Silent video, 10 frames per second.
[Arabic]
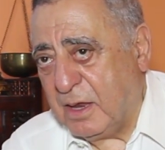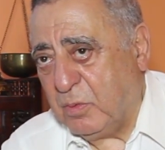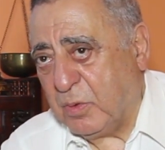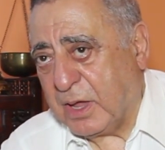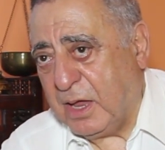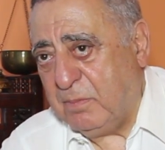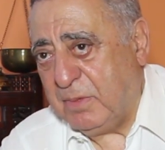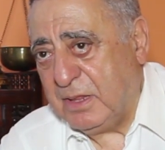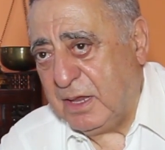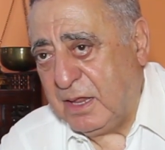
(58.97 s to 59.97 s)
الوقاية
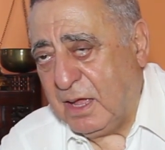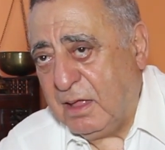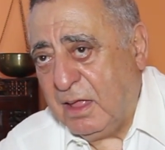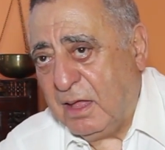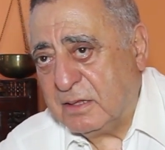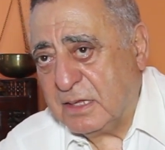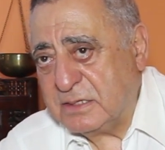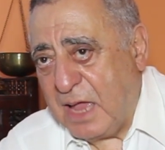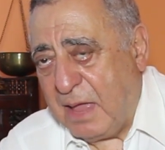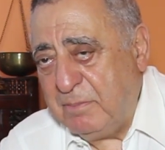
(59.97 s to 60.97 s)
المدنية
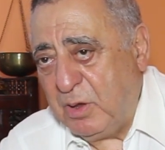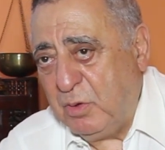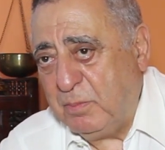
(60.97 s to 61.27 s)
تتحمل